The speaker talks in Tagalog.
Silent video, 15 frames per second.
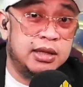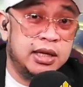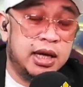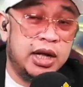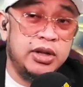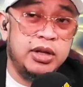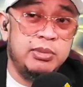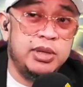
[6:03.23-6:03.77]

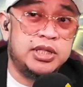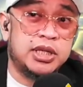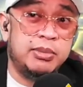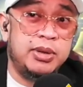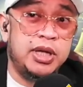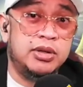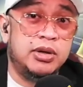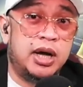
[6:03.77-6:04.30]
Ano ibig
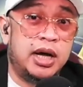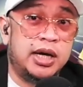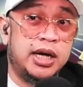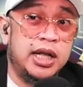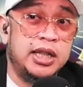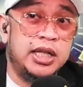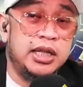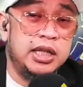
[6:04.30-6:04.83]
sabihin ng
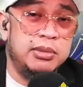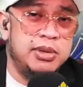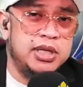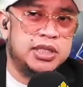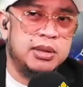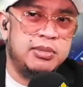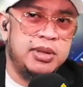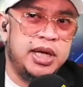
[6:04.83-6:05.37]
accredit? Ibig
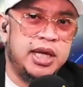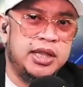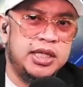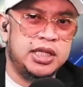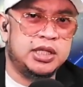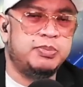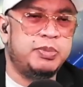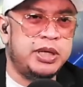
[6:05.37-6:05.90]
sabihin,
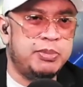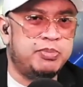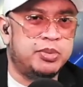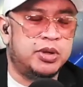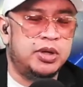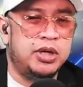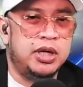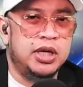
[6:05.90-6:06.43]
these
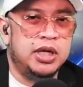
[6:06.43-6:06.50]
people,